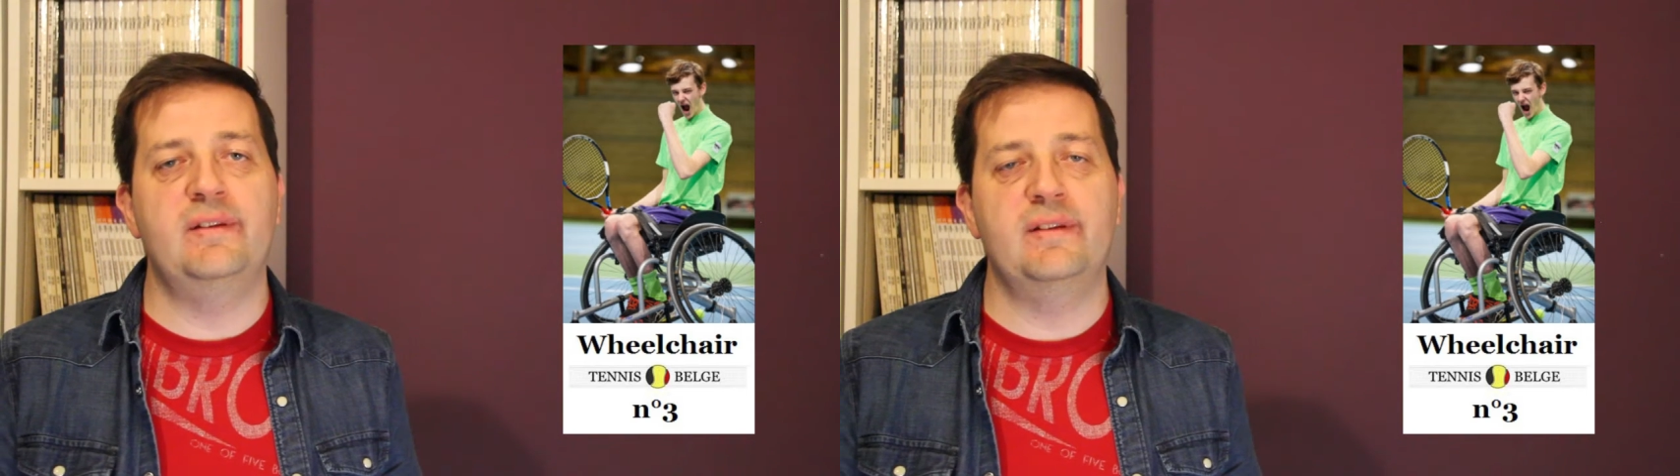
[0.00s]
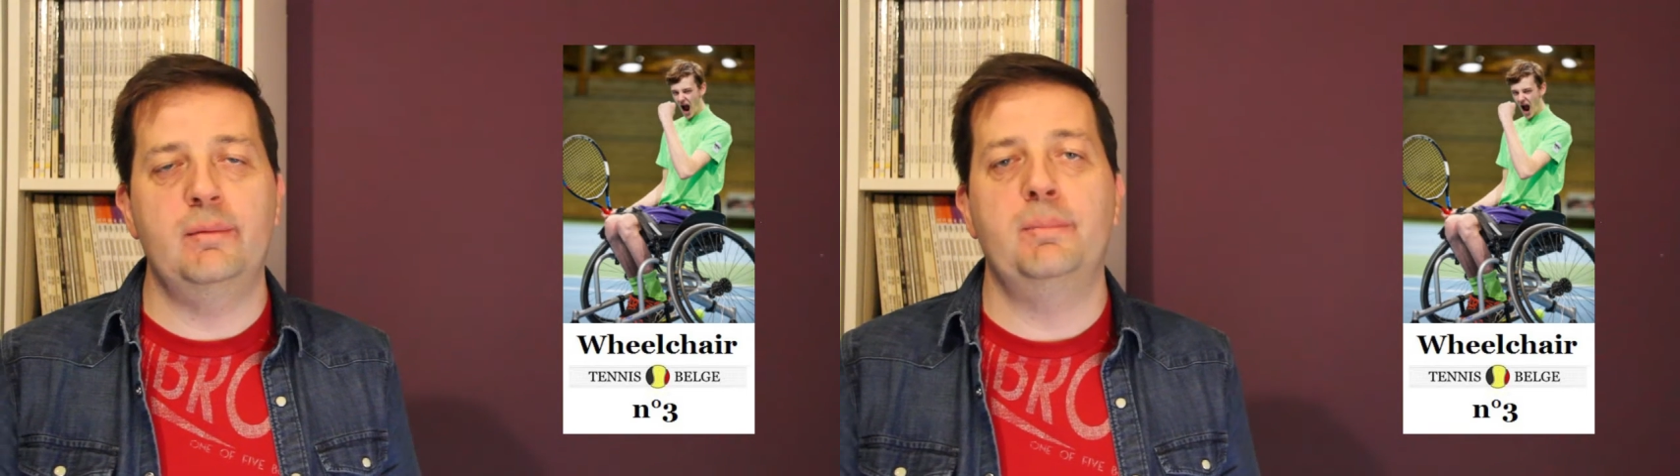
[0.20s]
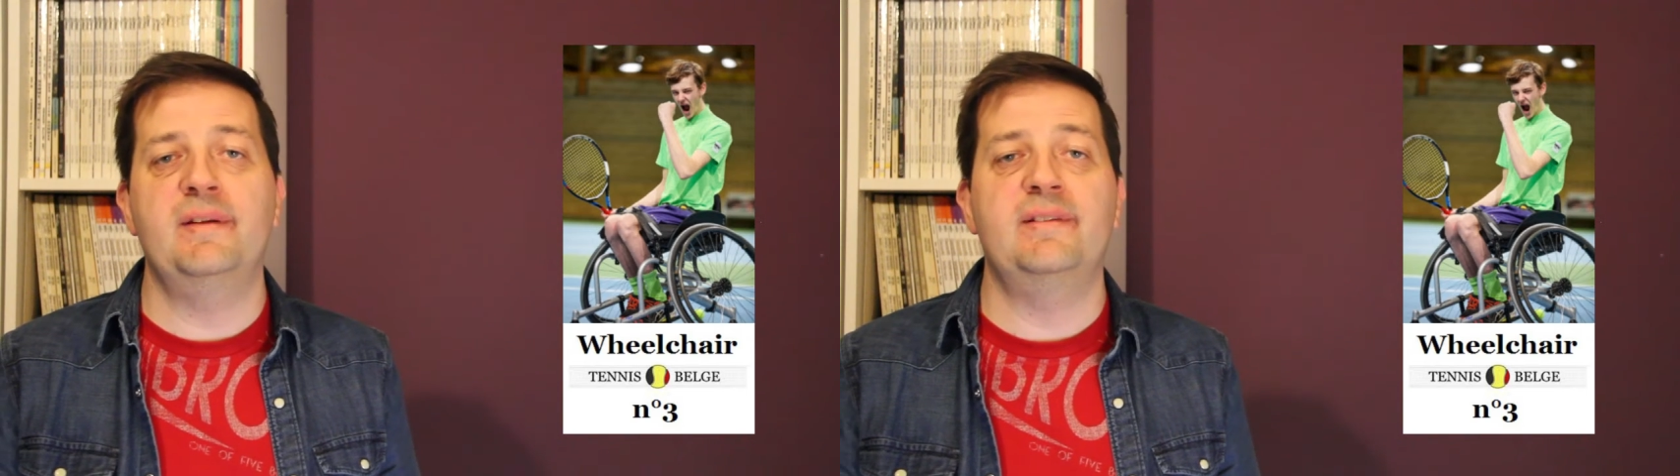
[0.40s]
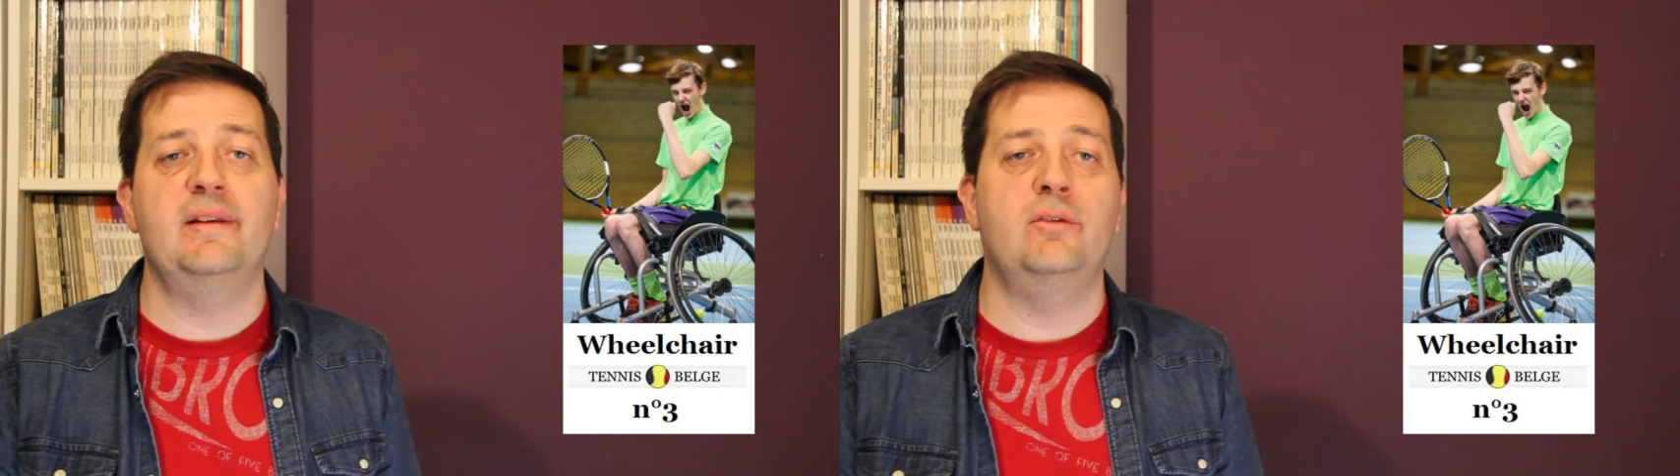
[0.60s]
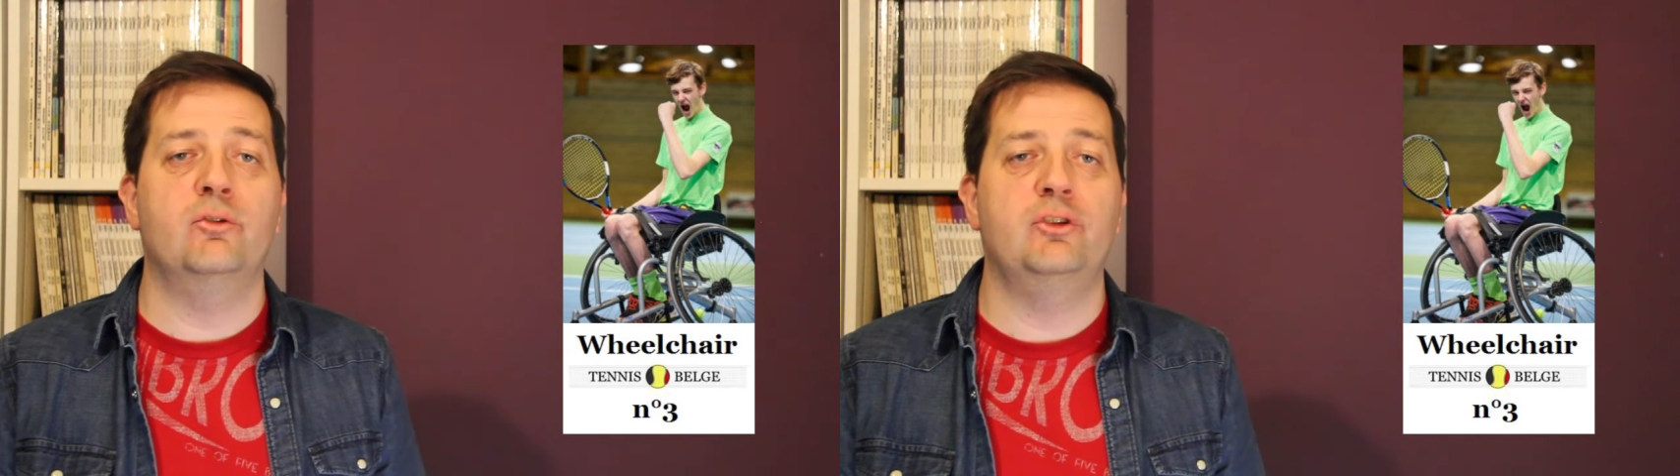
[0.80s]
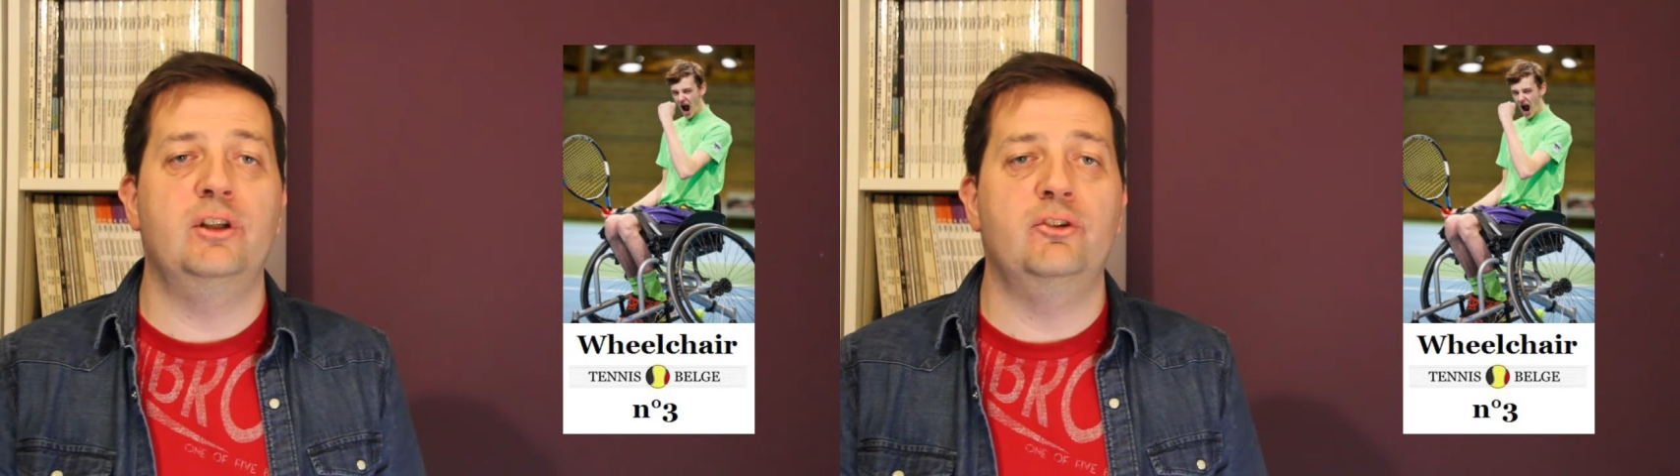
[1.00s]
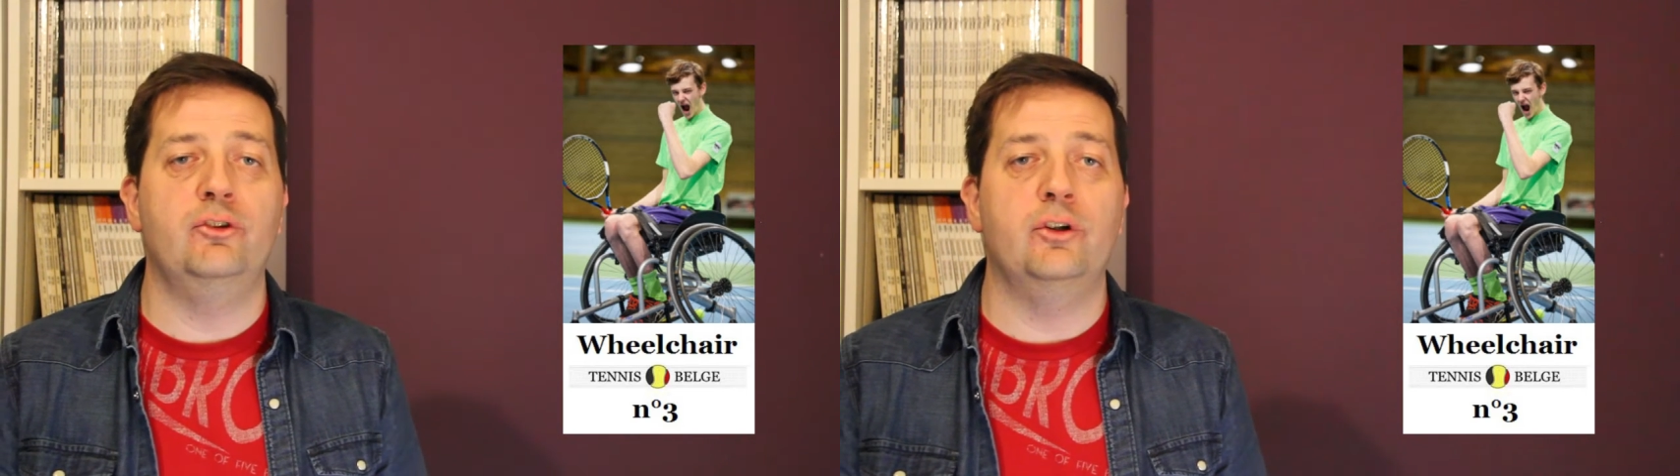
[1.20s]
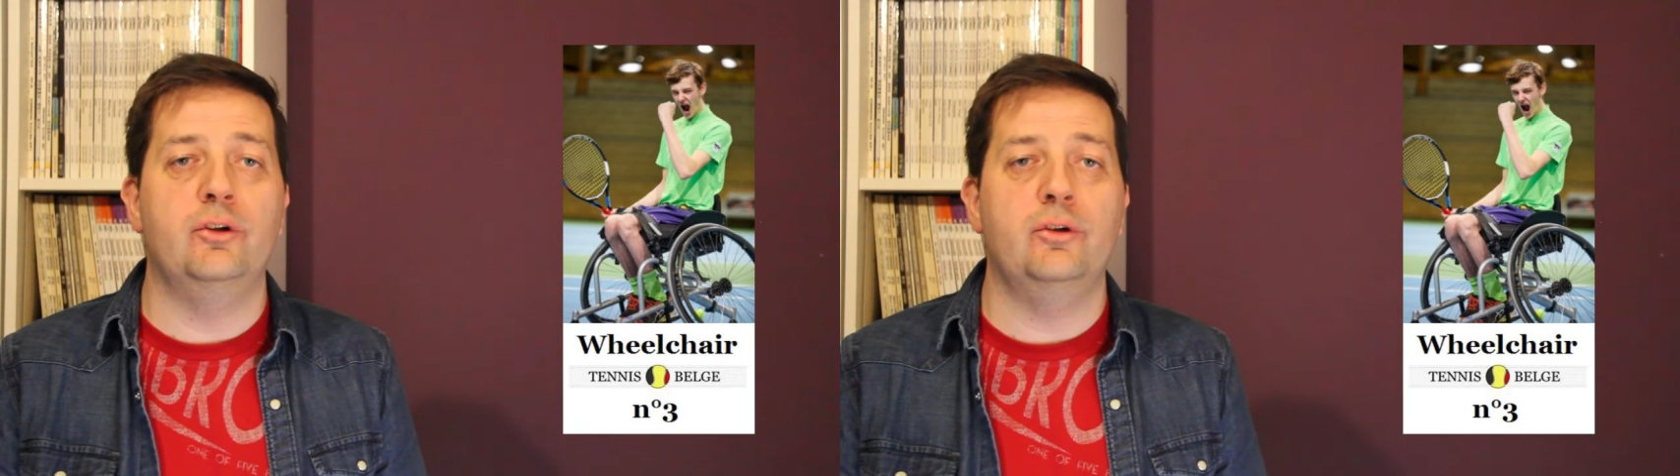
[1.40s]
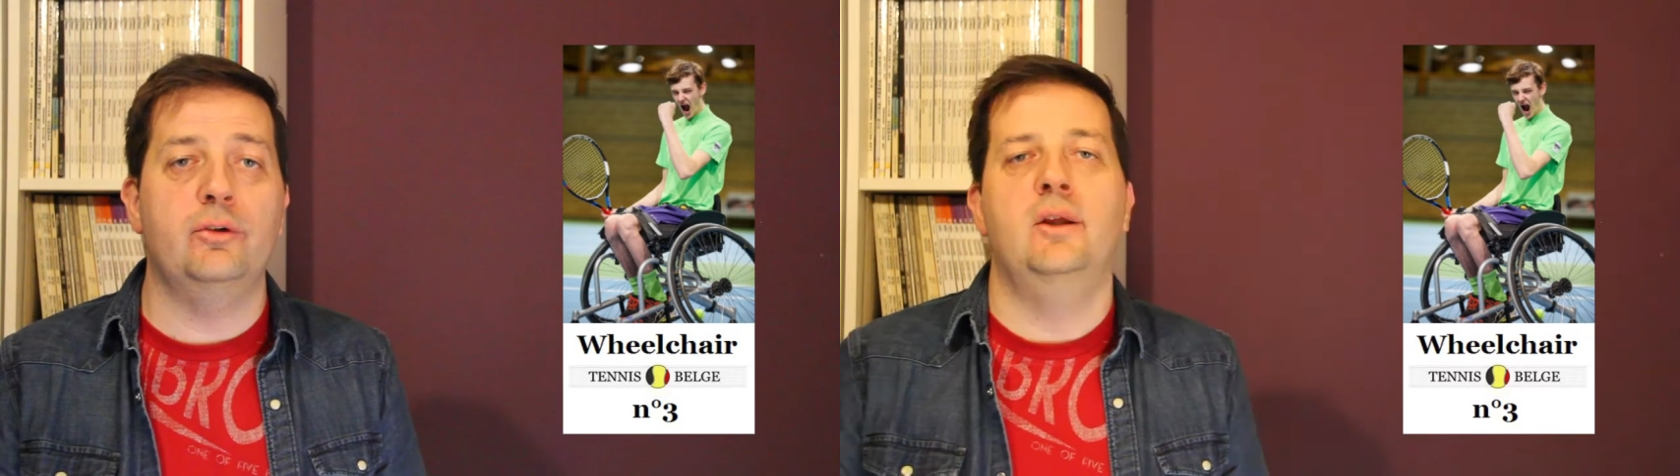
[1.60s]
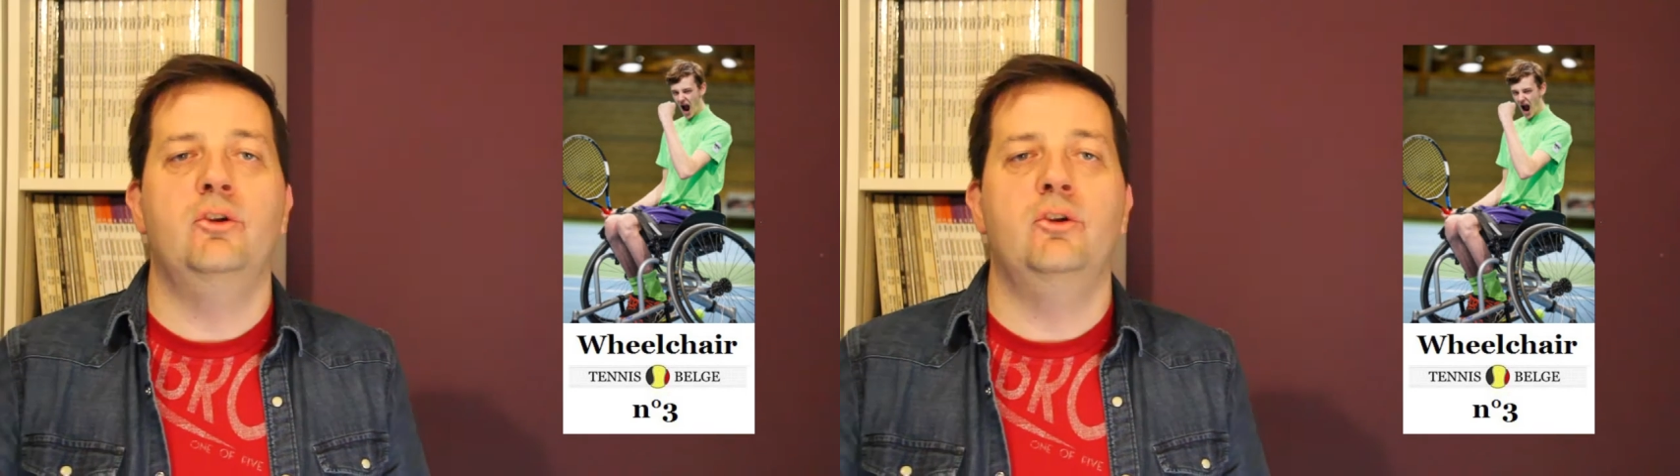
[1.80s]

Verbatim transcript: cette très belle prestation chez les juniors.